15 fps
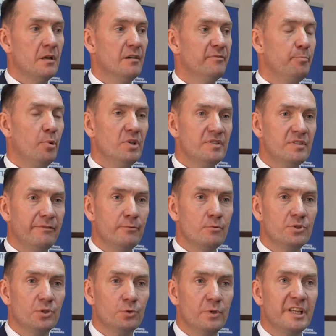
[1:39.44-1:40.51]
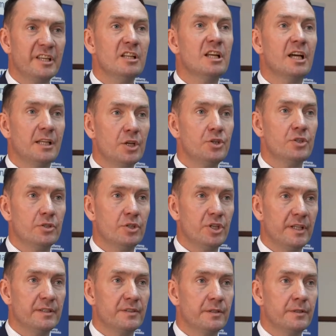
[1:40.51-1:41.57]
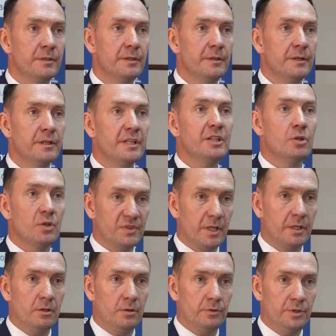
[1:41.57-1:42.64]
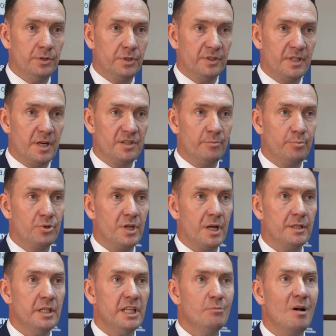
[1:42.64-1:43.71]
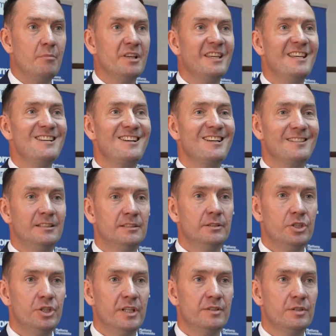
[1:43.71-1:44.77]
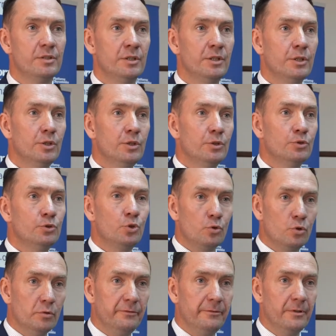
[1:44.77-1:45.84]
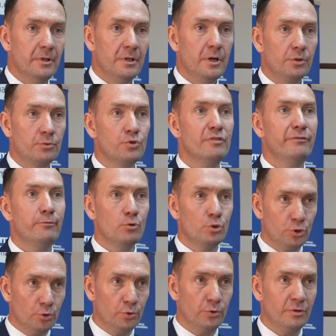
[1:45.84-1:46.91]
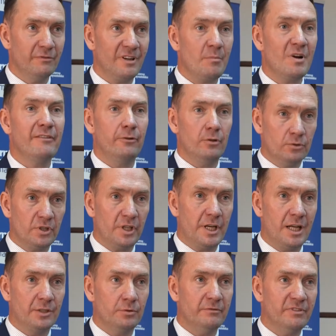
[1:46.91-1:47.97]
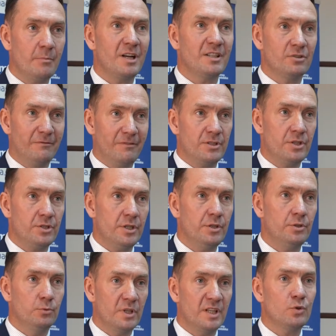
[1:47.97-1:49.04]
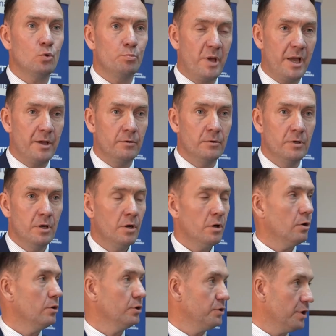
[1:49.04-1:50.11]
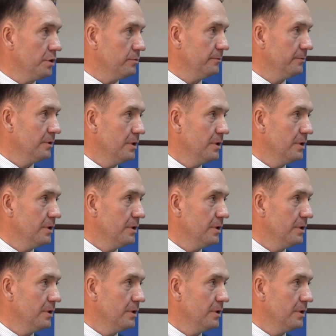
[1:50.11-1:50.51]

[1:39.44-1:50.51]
W Polsce funkcjonuje kilkanaście tysięcy jednostek ochotniczych straży pożarnych i mamy kilkaset tysięcy druhów którzy funkcjonują w ramach wolontariatu, w ramach stowarzyszeń, które skupiają ochotników.